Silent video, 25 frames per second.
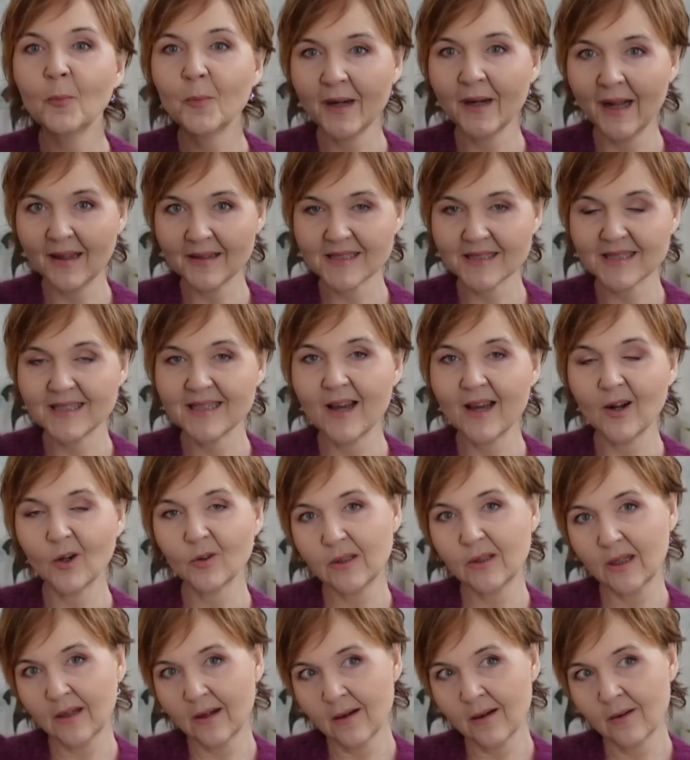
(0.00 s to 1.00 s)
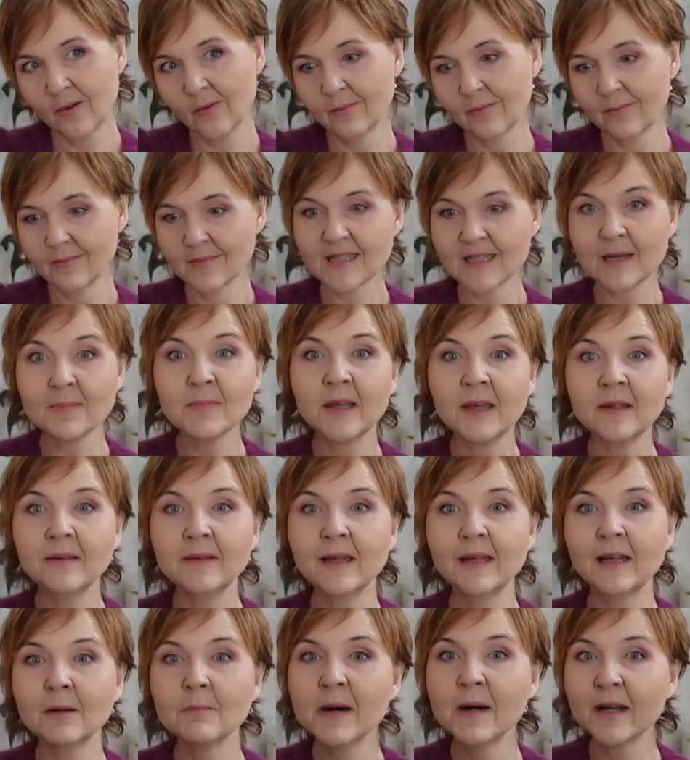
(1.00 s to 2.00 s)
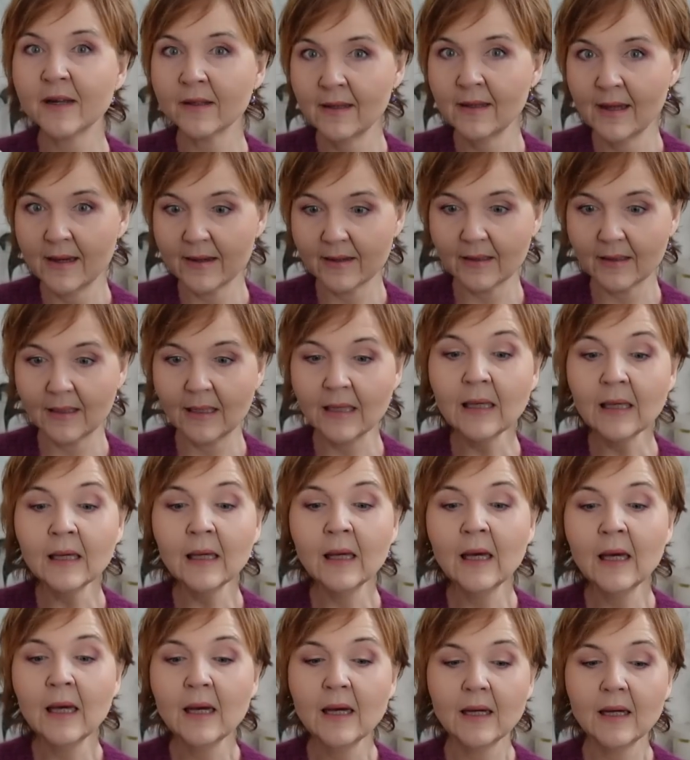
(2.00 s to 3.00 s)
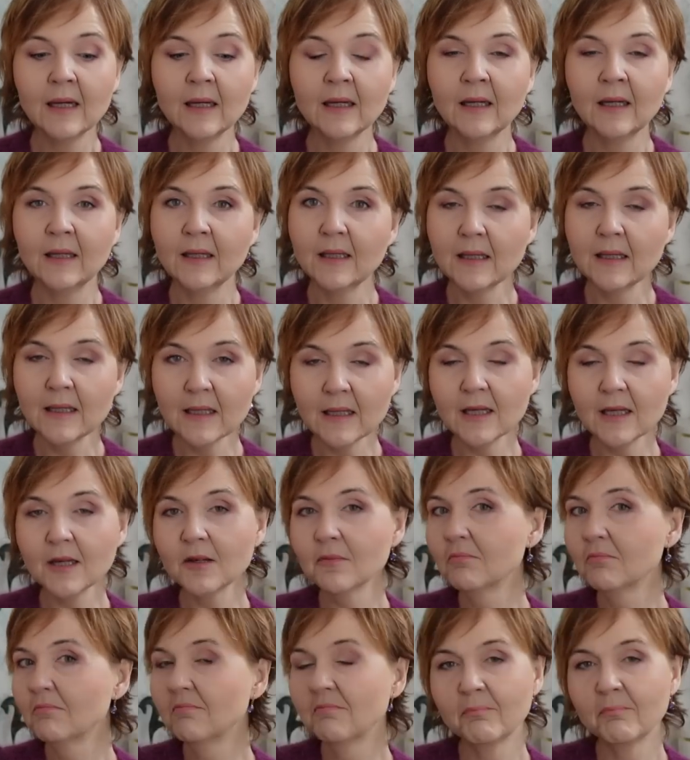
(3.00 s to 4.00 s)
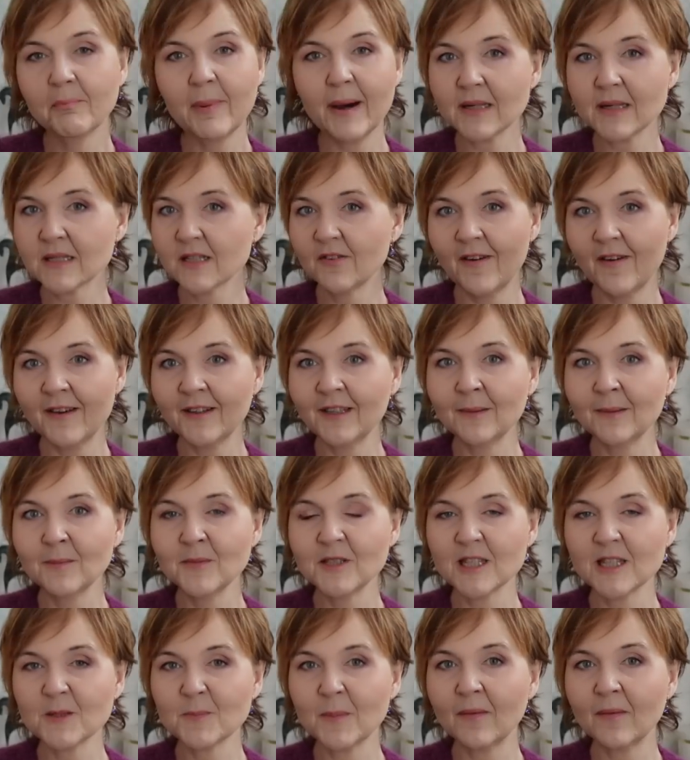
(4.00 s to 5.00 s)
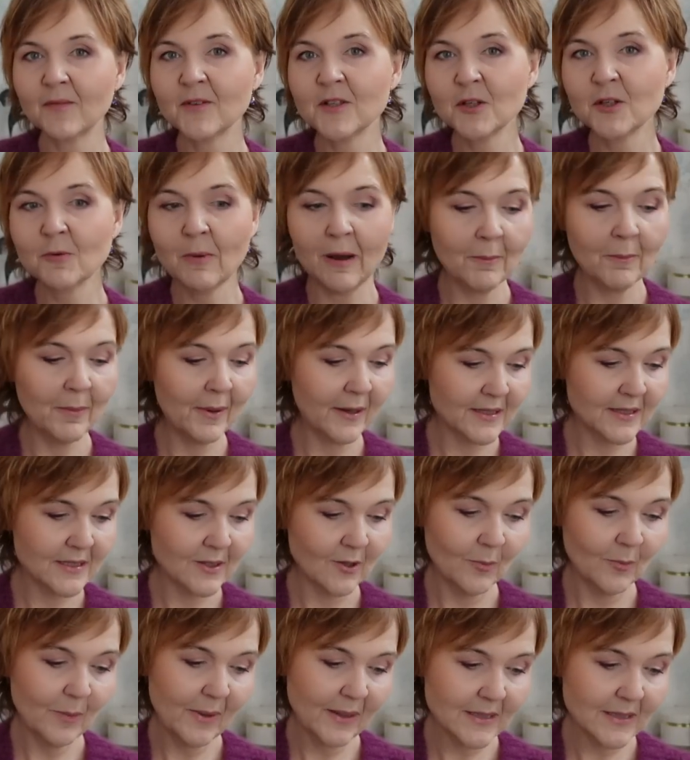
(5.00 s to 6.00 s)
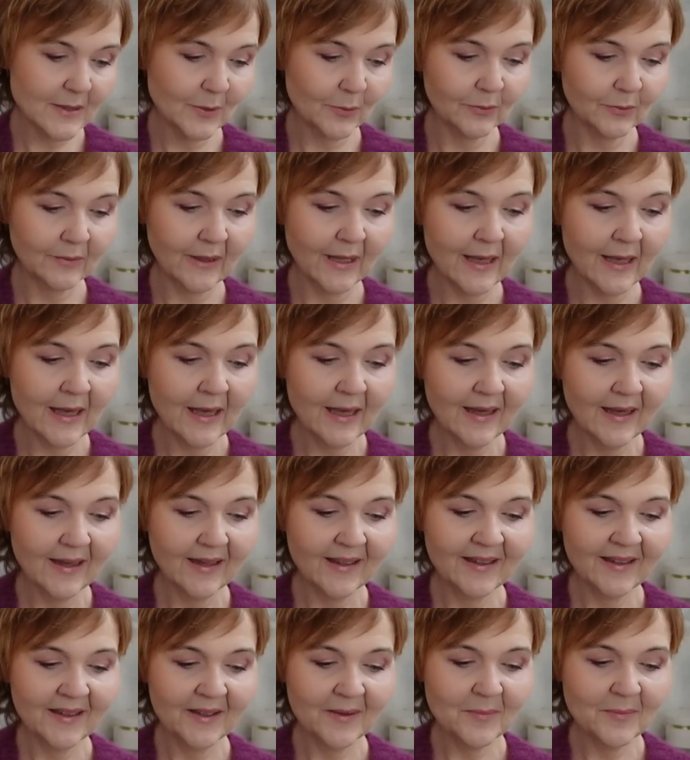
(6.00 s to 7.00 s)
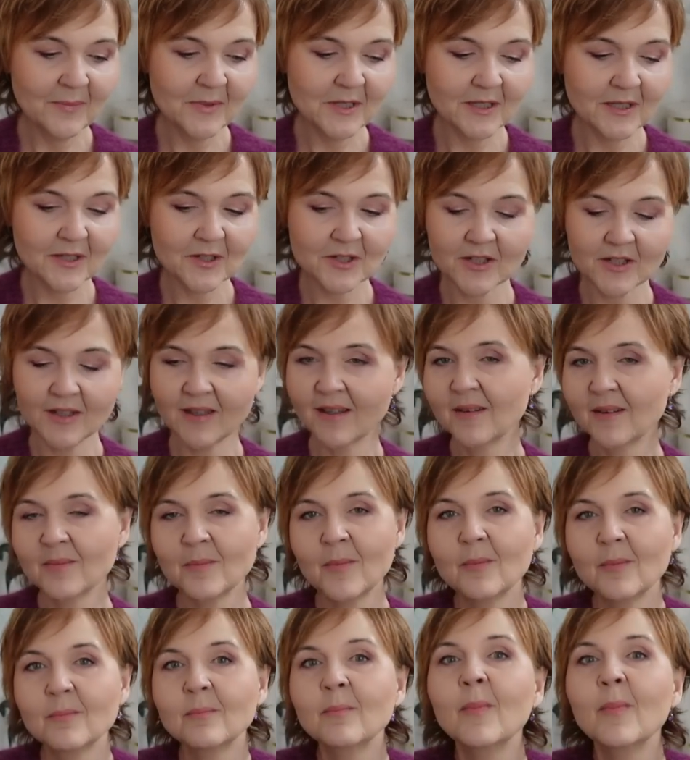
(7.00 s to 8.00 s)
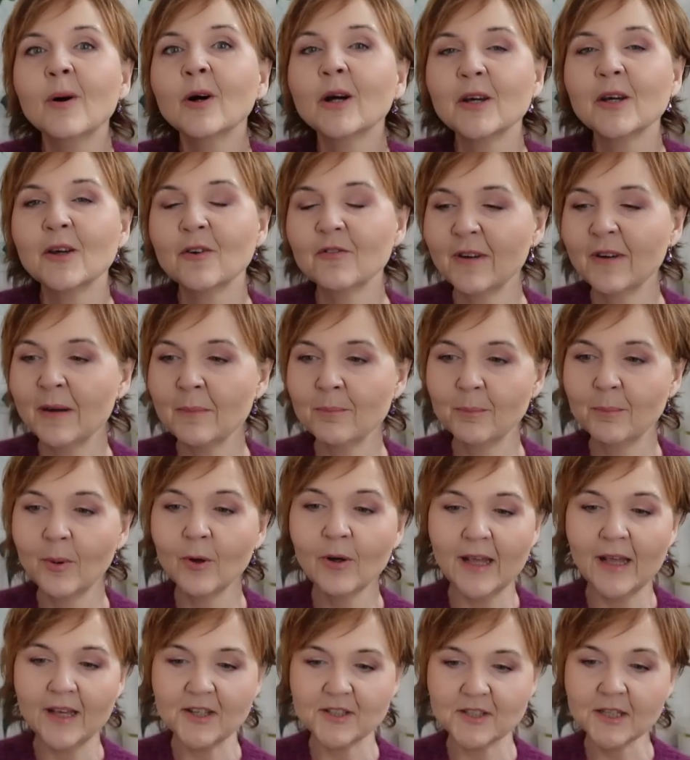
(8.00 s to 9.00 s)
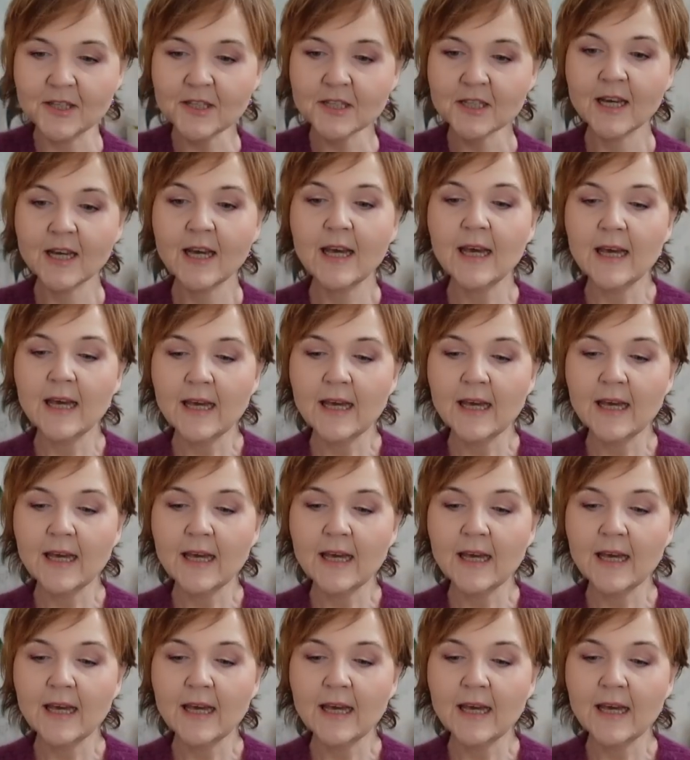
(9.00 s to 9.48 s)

do pracy jako taka mm, zamiennik marynarki e, i bardzo fajnie mi się sprawdziła, bardzo, bardzo tutaj y, myślę, że mogę ją Wam polecić.